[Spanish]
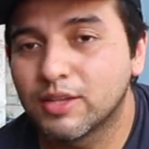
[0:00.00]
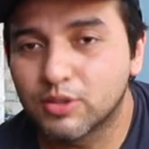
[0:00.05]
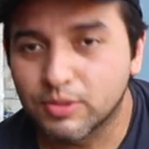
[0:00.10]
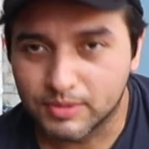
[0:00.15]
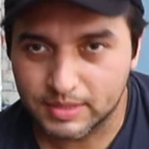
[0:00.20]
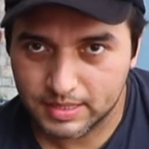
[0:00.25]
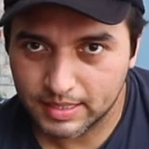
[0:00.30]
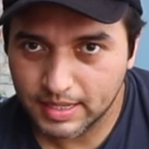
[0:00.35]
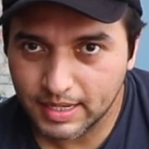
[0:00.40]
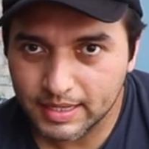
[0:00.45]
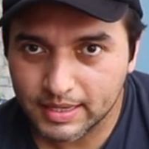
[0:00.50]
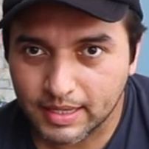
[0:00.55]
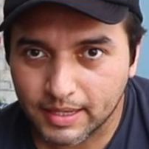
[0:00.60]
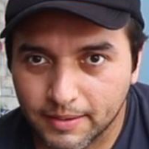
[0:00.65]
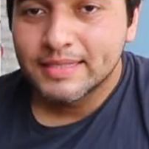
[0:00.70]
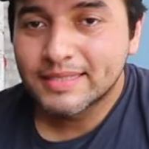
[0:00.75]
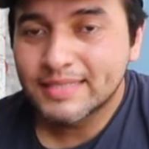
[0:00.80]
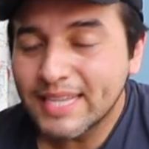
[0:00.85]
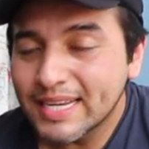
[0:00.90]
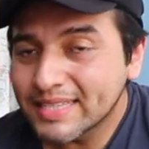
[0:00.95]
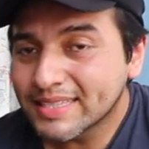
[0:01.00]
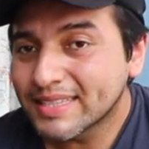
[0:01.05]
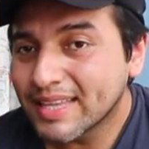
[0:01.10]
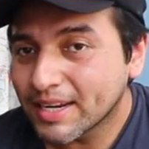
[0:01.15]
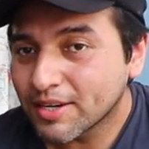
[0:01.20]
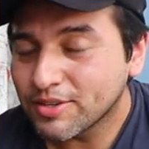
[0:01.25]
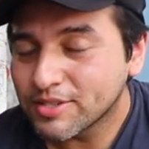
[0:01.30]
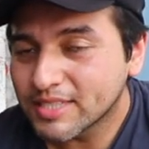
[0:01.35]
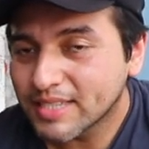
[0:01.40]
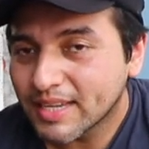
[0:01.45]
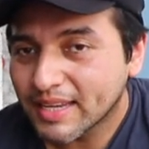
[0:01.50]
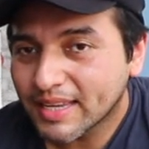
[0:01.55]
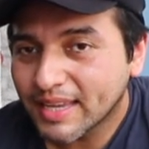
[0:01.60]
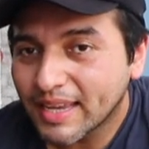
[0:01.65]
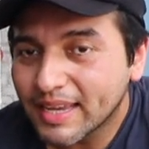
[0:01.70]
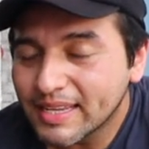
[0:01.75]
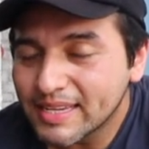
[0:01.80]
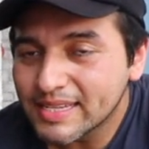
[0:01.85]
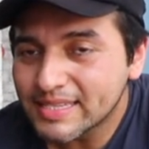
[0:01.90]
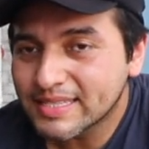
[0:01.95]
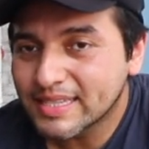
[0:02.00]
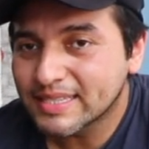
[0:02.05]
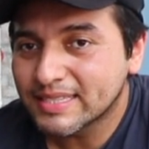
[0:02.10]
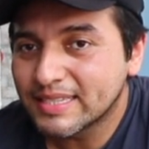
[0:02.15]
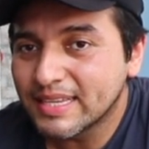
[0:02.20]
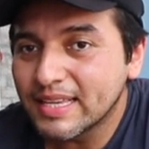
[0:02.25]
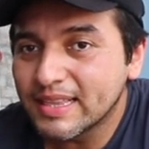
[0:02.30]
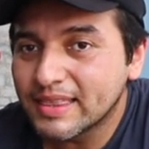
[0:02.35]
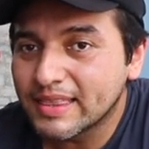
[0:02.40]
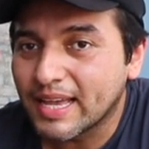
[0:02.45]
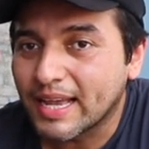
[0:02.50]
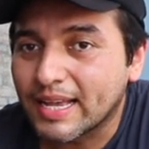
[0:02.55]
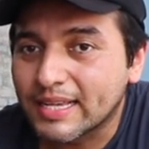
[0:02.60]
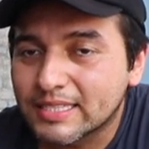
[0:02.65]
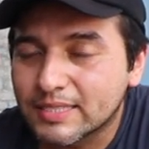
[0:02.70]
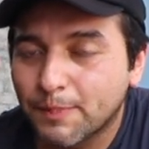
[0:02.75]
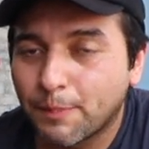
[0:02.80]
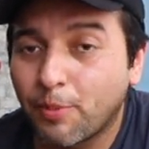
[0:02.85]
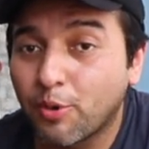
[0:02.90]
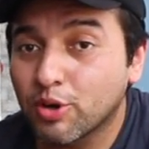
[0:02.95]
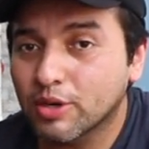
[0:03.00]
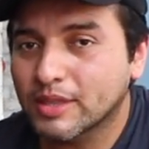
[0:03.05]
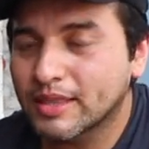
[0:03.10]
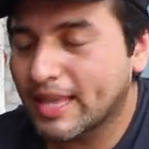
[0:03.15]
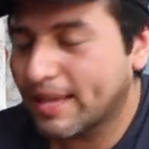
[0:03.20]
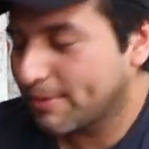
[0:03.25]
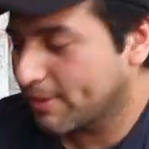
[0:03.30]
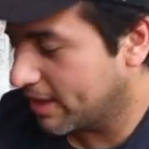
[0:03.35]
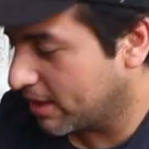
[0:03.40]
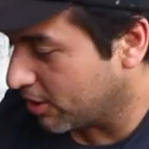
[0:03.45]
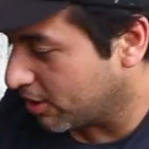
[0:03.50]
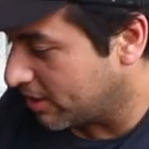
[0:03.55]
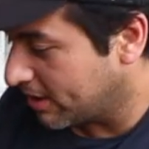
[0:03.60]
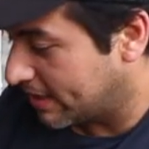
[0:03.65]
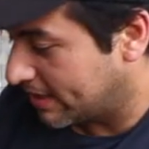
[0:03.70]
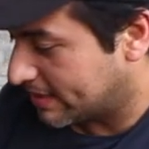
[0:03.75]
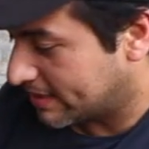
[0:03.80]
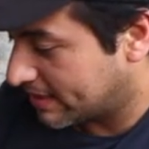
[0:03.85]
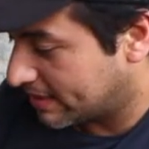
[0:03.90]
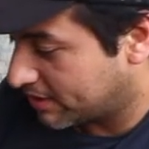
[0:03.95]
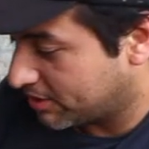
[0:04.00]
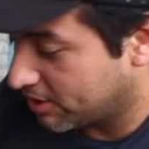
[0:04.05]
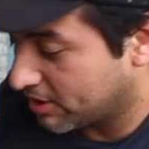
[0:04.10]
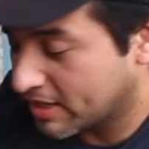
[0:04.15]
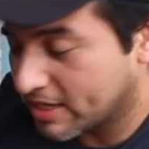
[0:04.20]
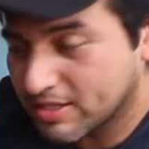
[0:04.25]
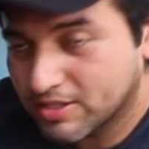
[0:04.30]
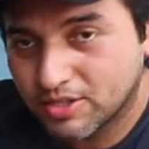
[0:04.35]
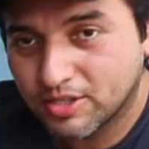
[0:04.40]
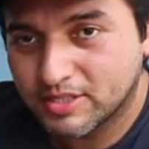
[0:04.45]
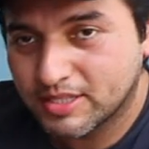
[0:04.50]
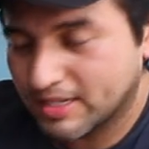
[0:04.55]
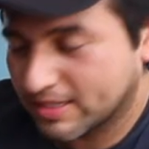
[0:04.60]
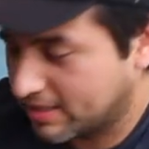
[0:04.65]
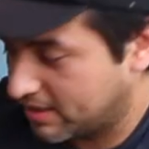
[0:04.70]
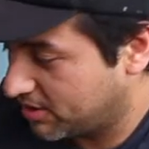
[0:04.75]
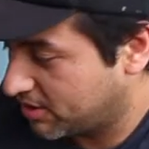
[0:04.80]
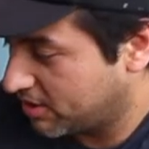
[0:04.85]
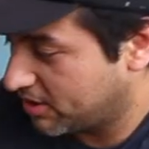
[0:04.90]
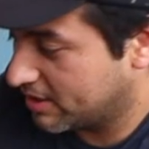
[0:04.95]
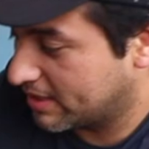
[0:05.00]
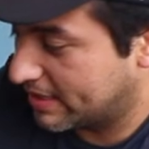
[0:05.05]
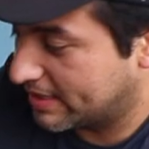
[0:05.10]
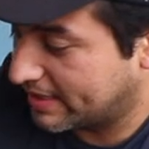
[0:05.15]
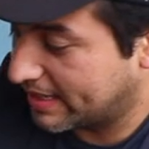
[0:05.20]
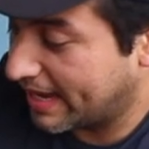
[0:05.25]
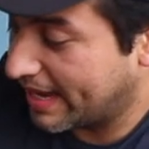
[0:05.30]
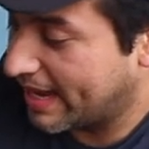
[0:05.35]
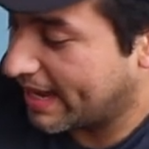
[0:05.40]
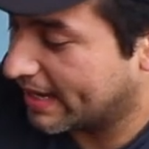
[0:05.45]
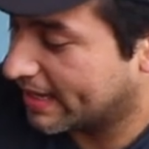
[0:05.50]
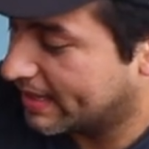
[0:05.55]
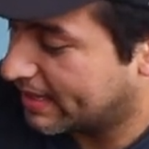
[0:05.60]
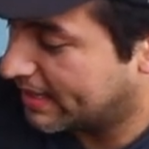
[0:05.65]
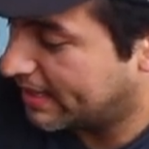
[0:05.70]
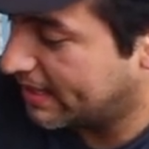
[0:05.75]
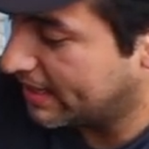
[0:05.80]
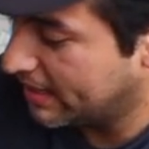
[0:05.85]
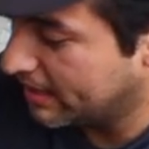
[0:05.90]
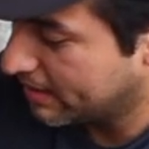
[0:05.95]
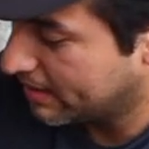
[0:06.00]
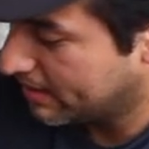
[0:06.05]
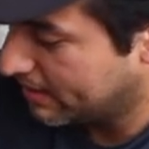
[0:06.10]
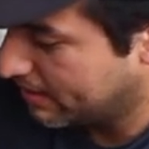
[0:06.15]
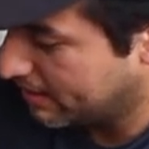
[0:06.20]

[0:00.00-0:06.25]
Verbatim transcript: de tu bicicleta. Sexta cosa que necesitas, portavidones, son estos accesorios que están aquí.